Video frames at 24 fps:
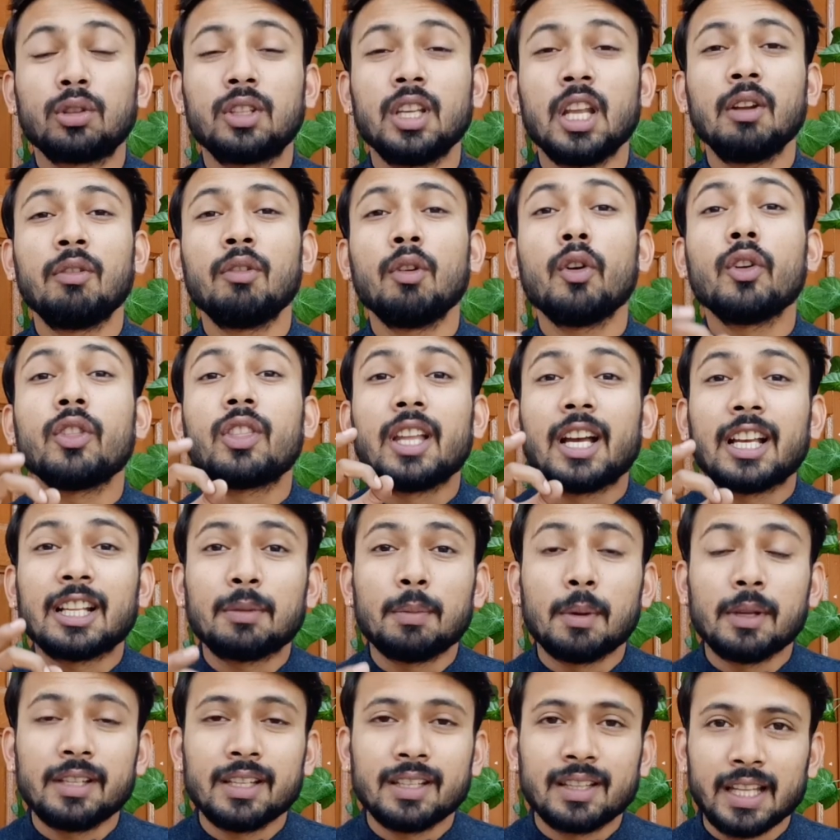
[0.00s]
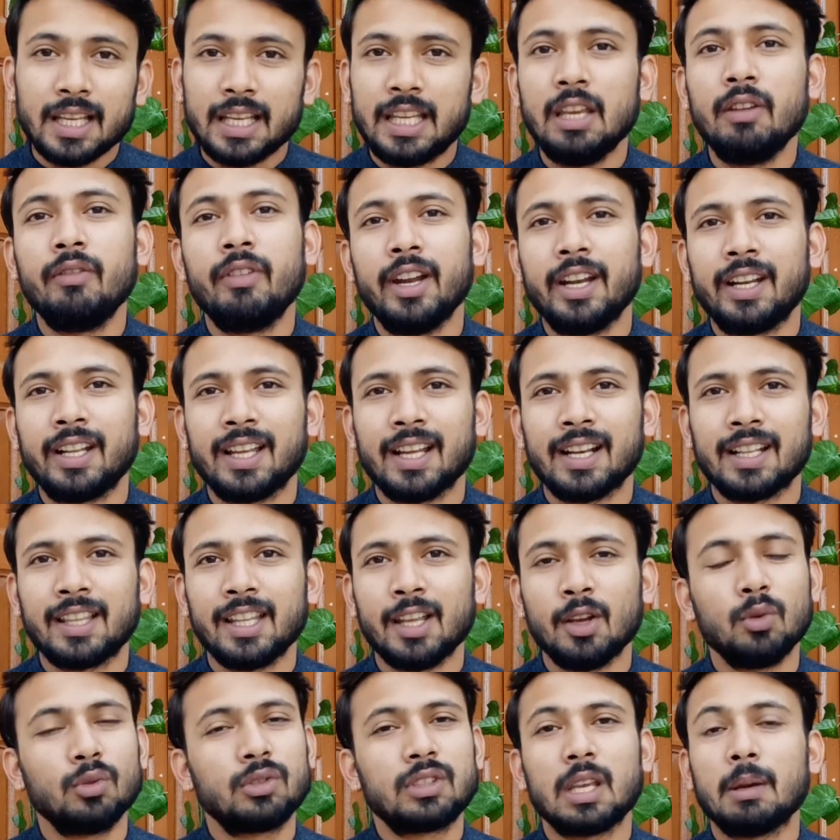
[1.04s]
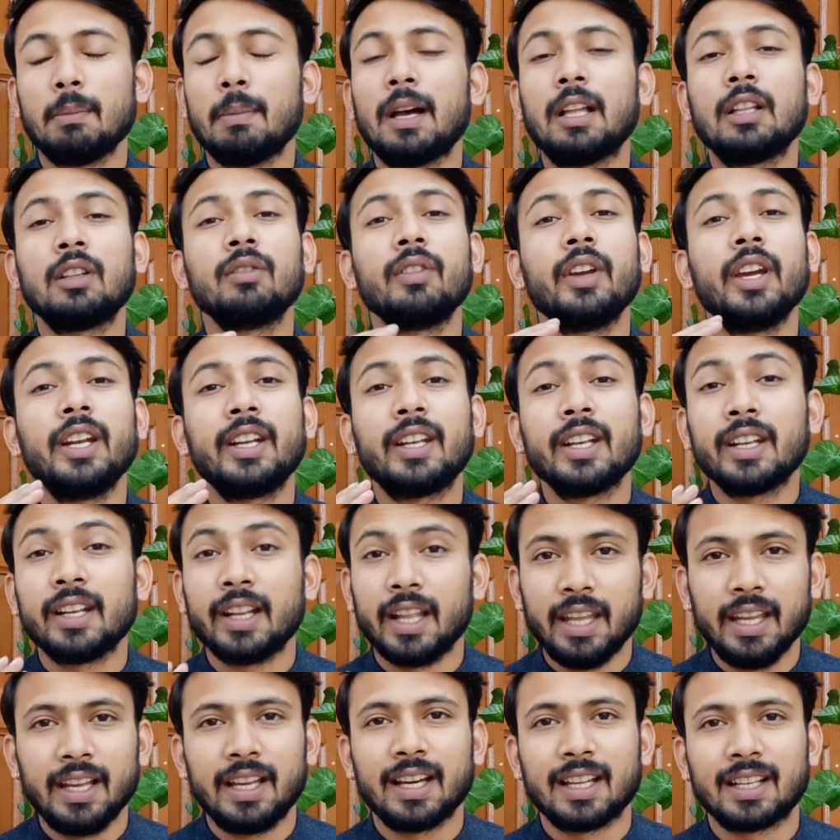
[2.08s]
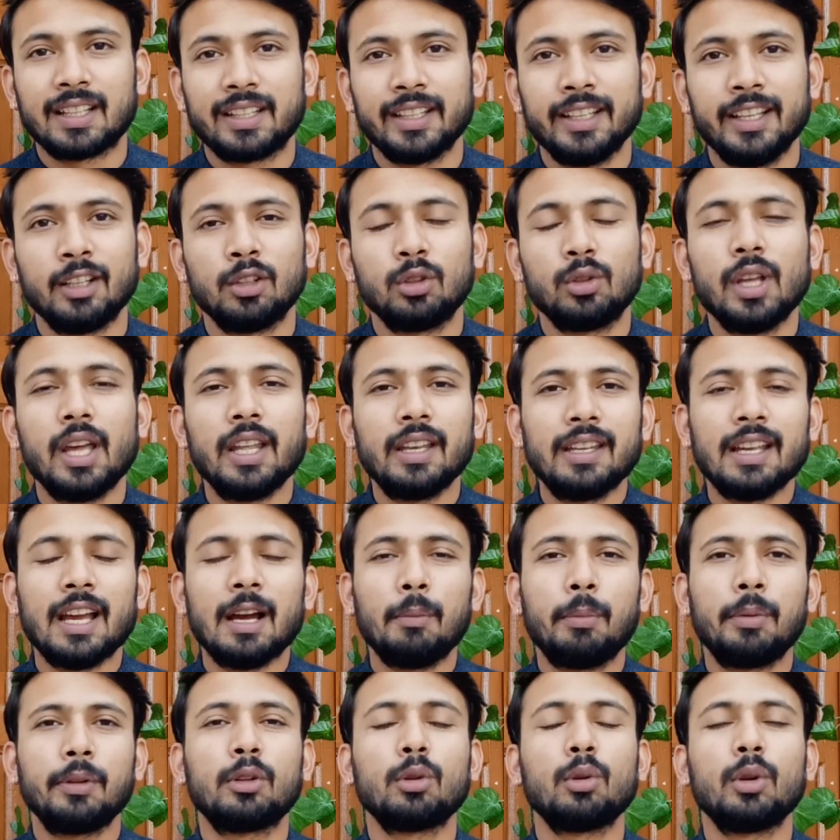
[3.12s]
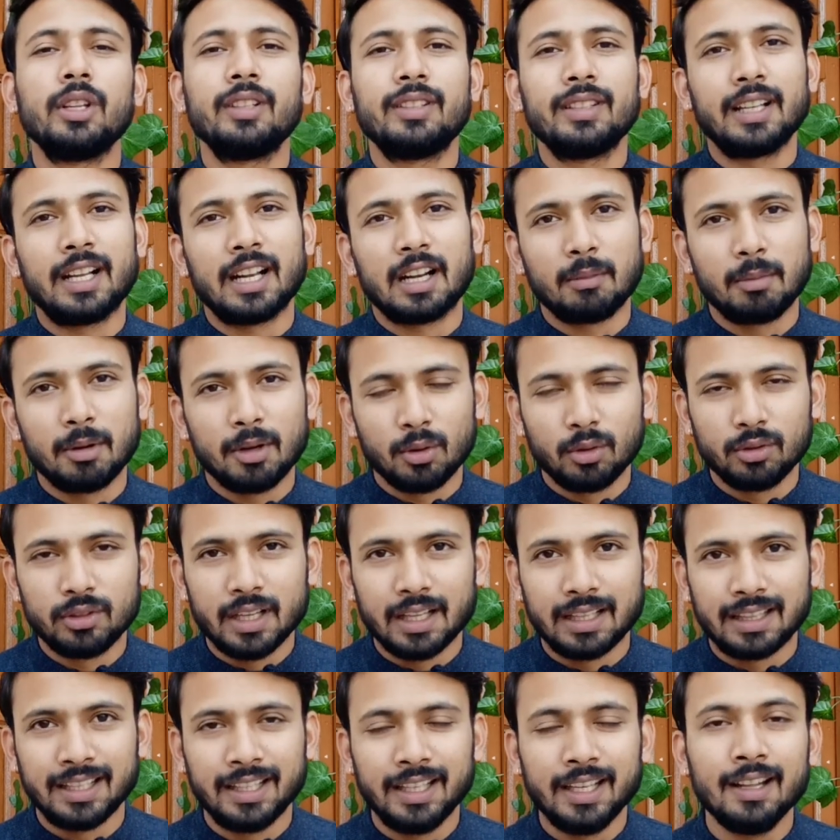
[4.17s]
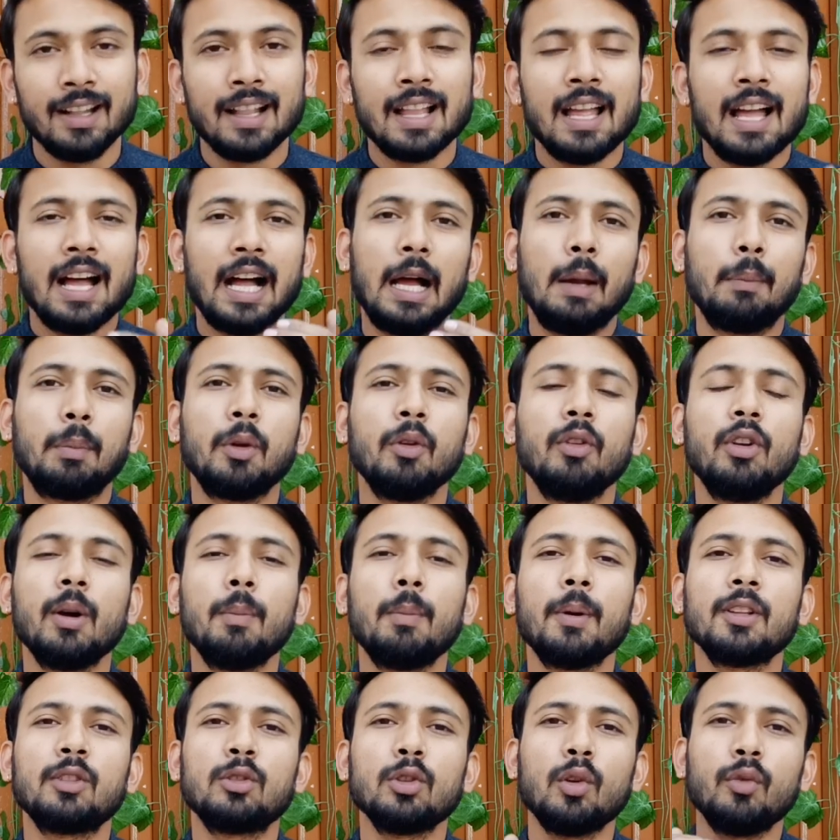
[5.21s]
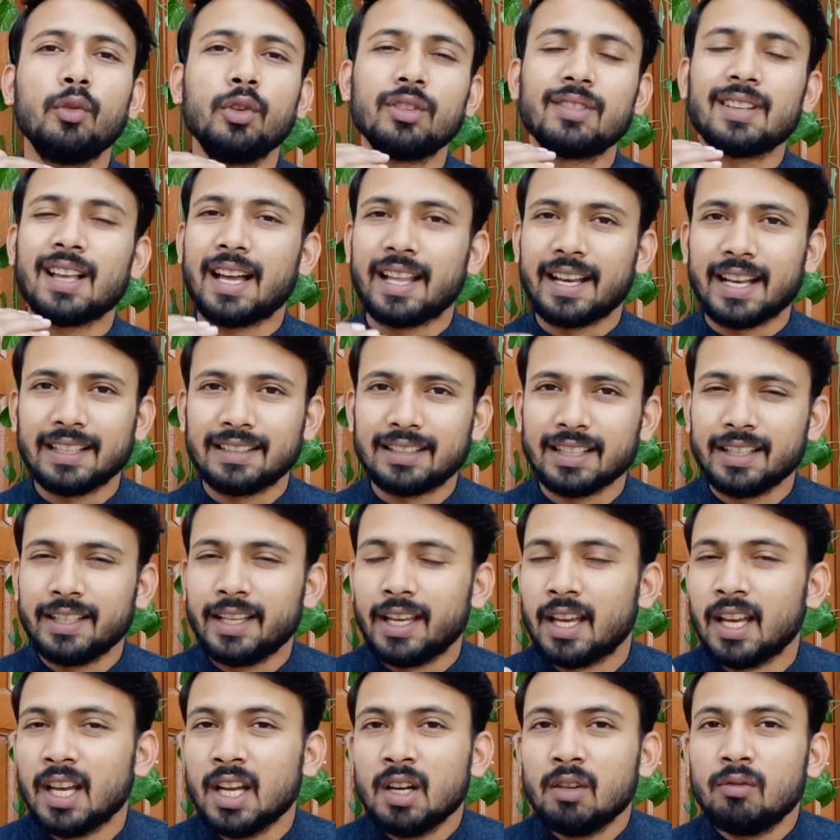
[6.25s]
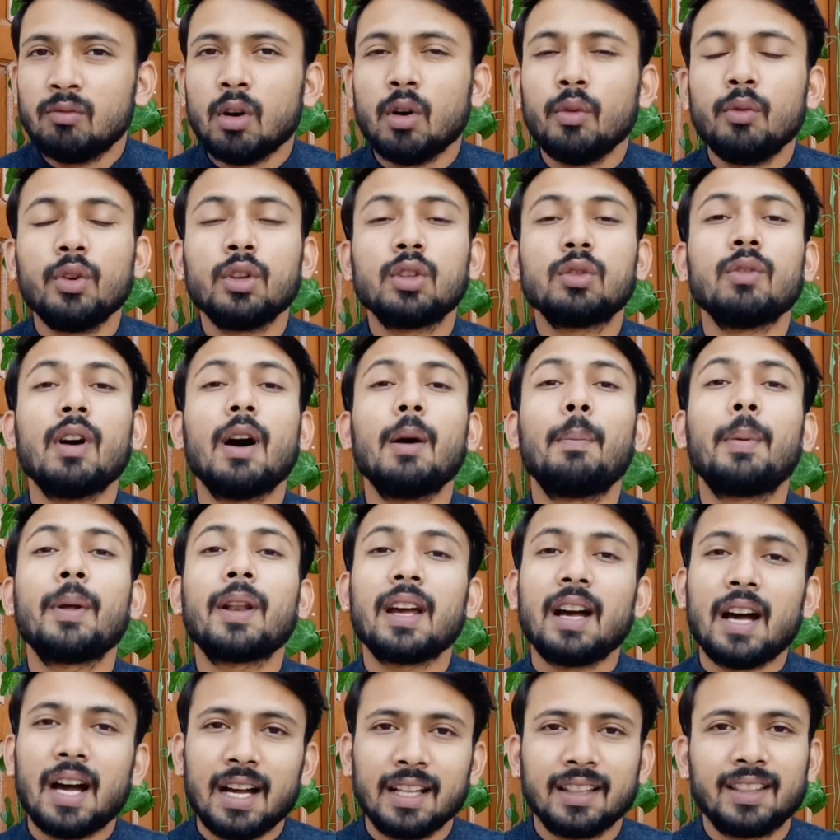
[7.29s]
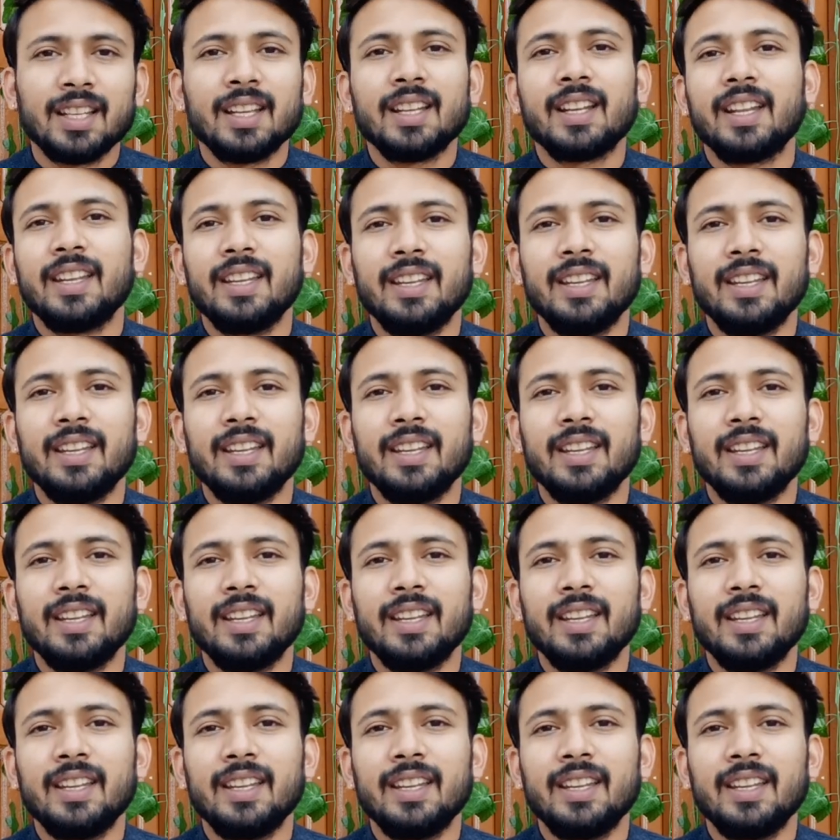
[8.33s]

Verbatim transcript: तो सिर्फ वो दस बजे तक ही वेट करते हैं उसके बाद वेट नहीं करते हैं तो यार यहाँ पर थोड़ी सी गड़बड़ हो जाती है आपकी वीडियो पर जो व्यूज आना चाहिए वो व्यूज वहाँ पर आते